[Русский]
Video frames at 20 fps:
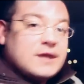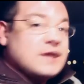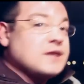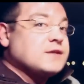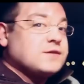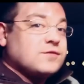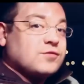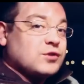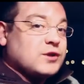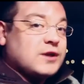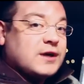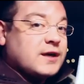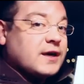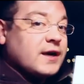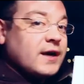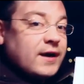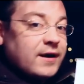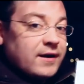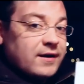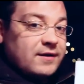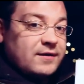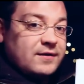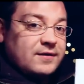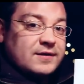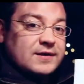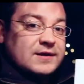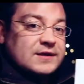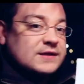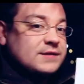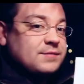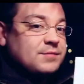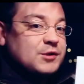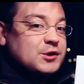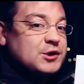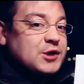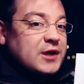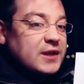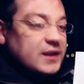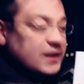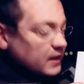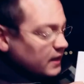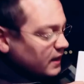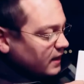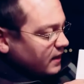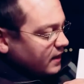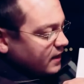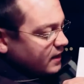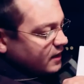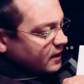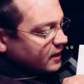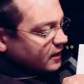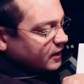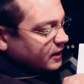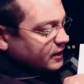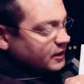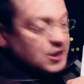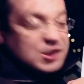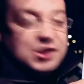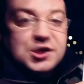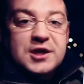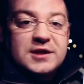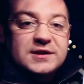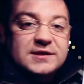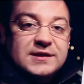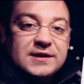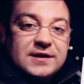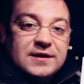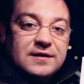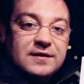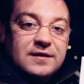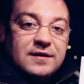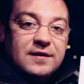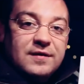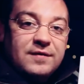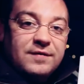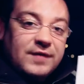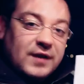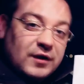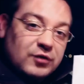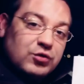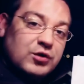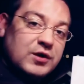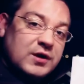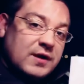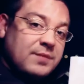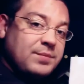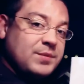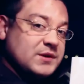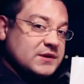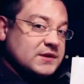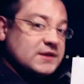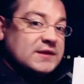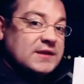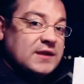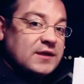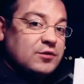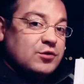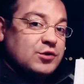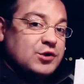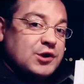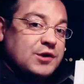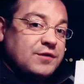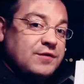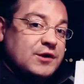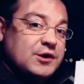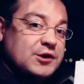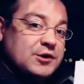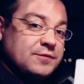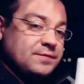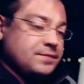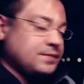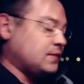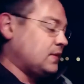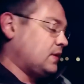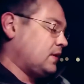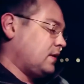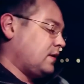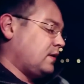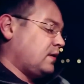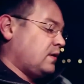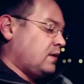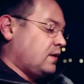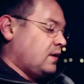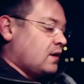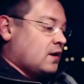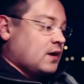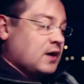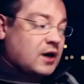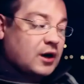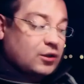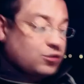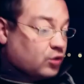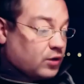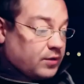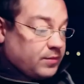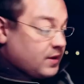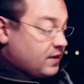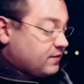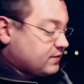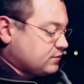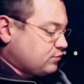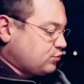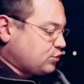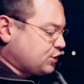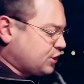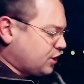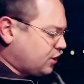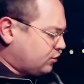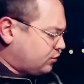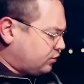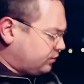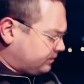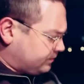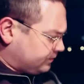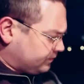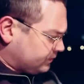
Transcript: есть вот такая замечательная книженца, в которой написаны следующие вещи, которые меня возмущают.